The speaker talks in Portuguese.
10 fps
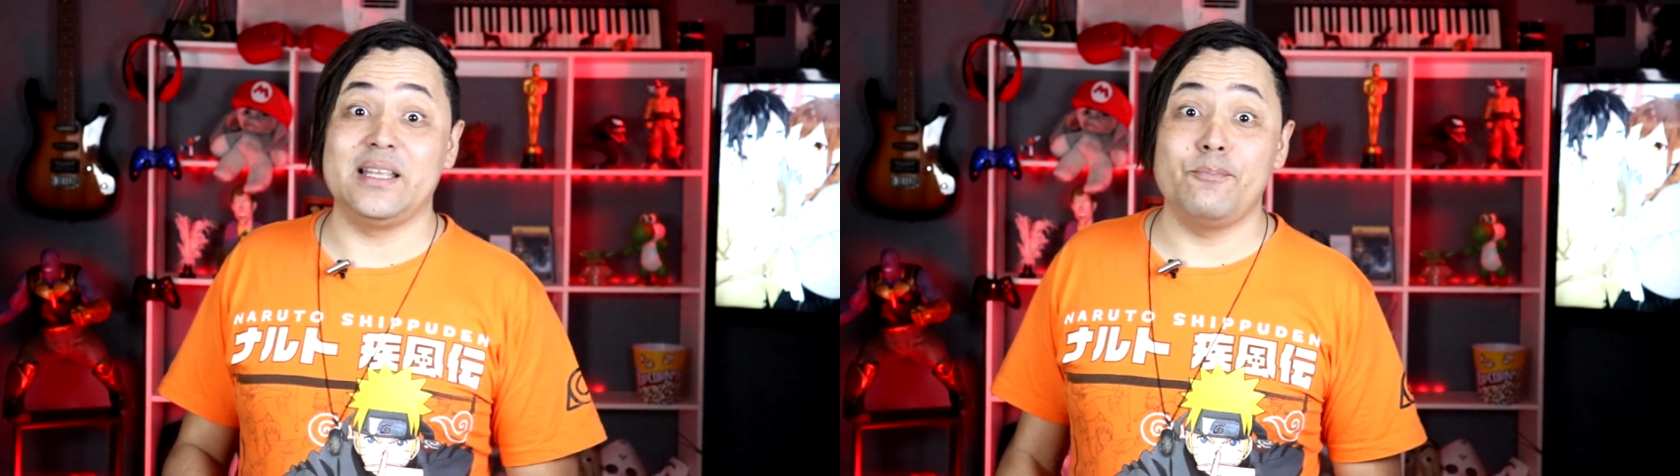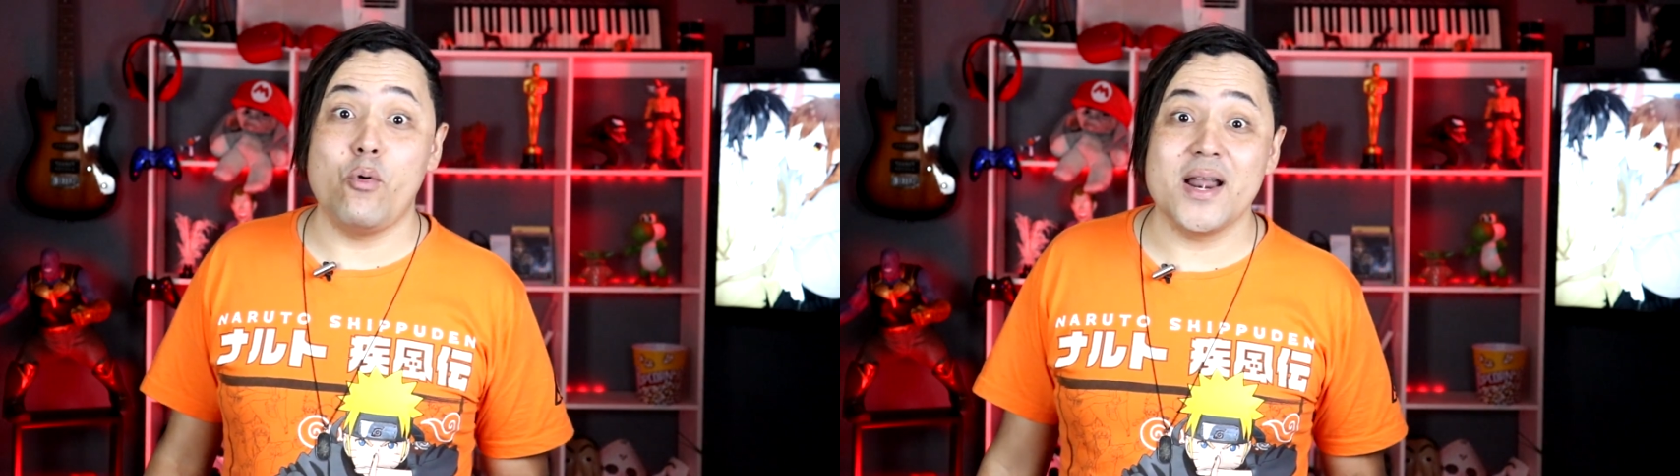
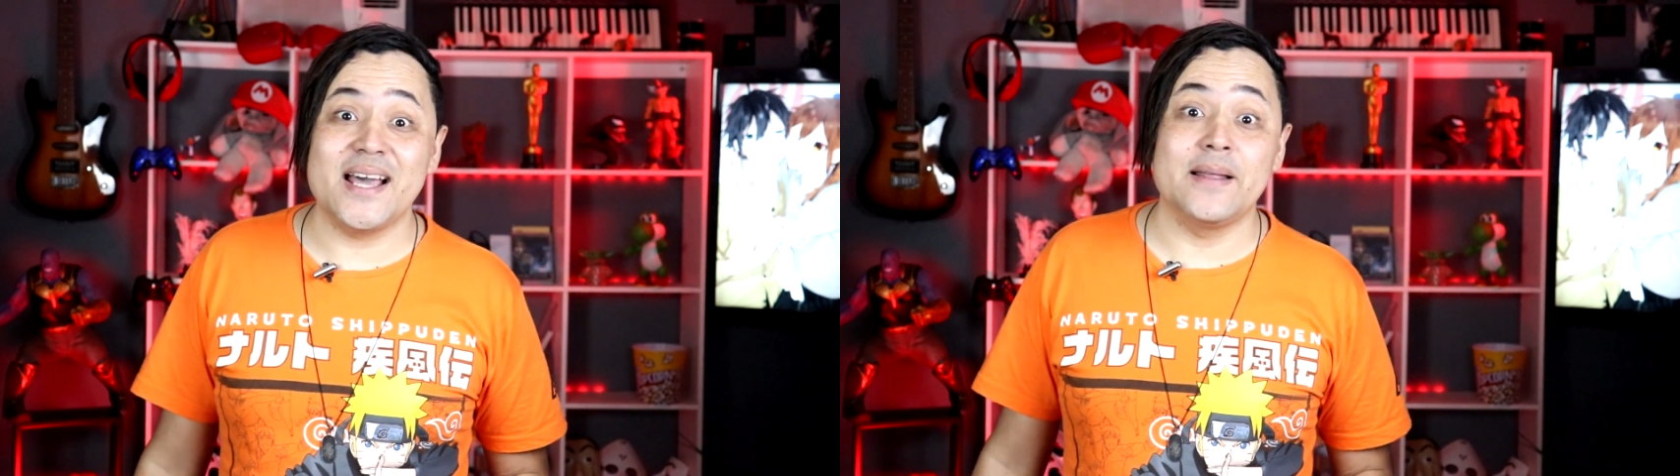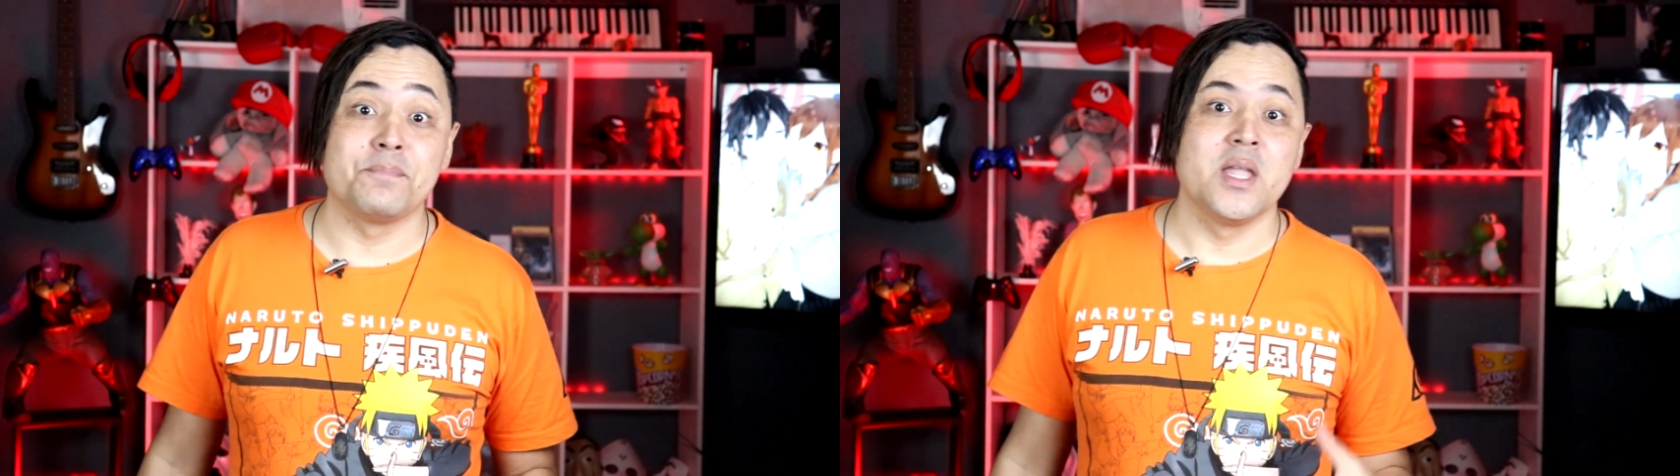
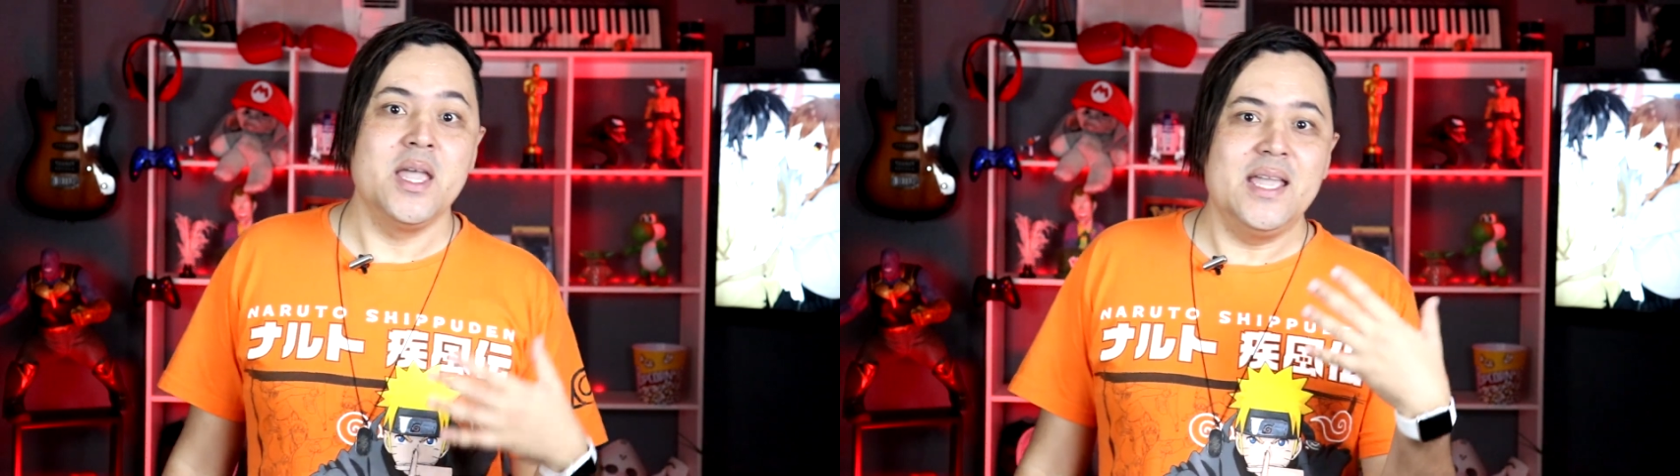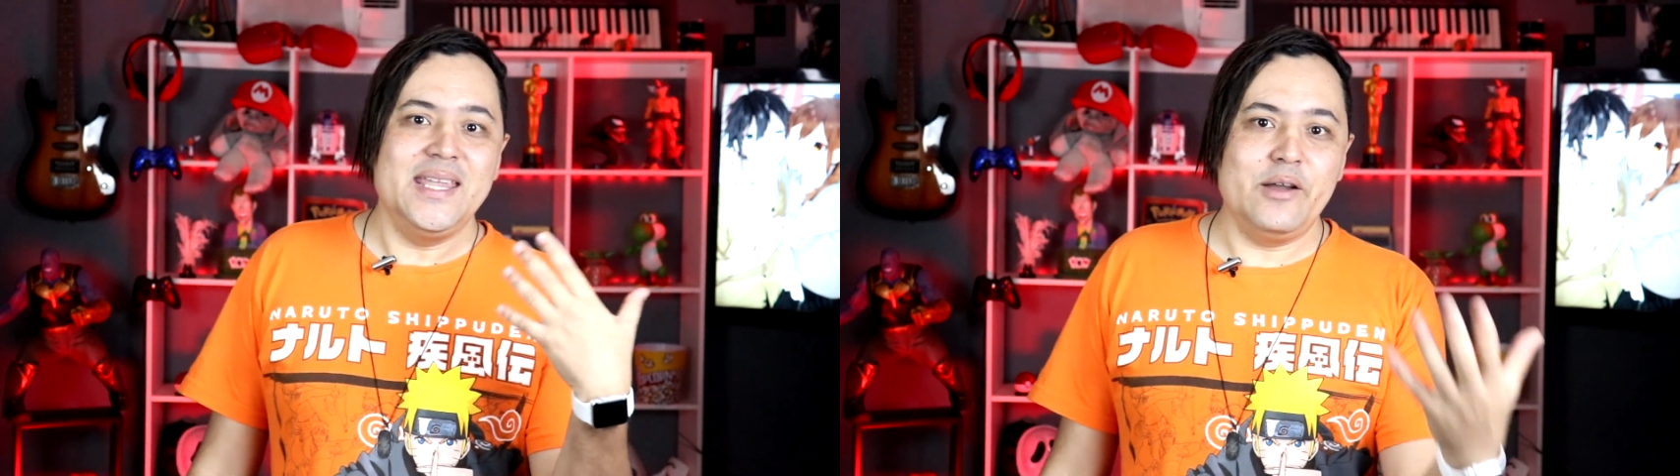temporada.
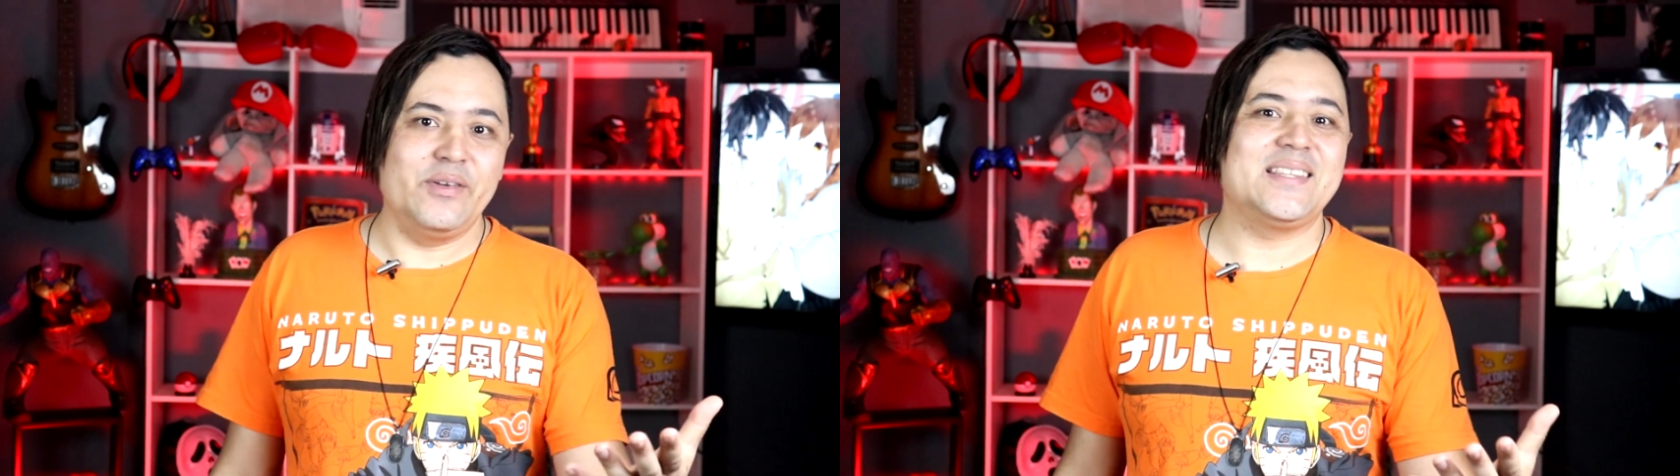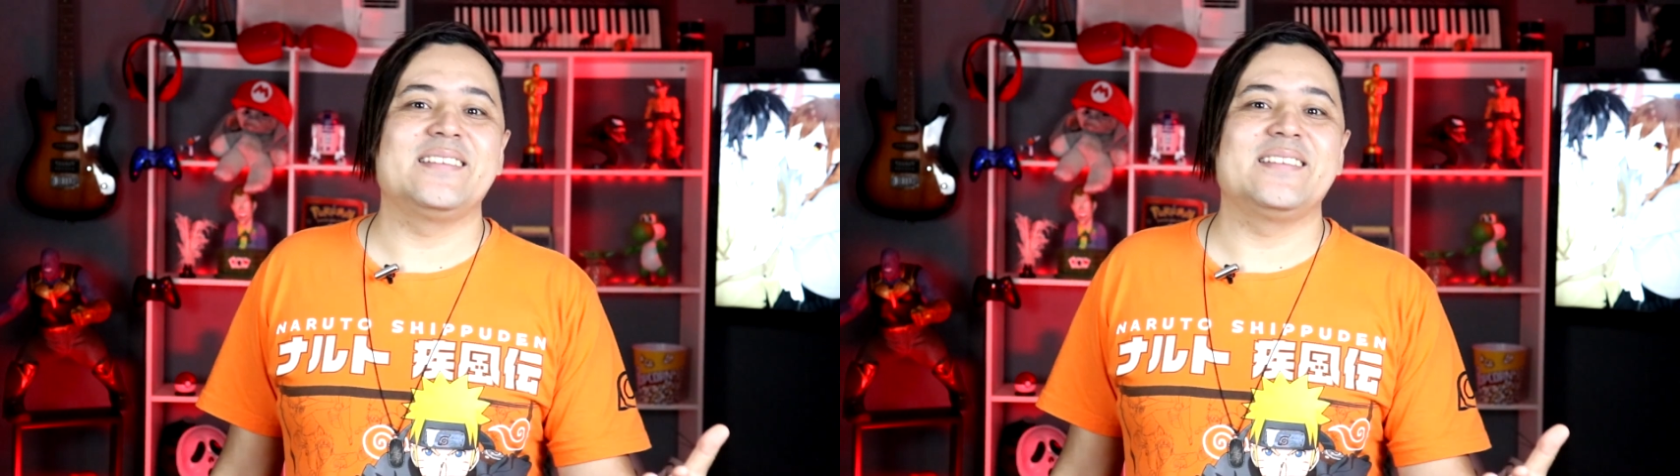E eu vim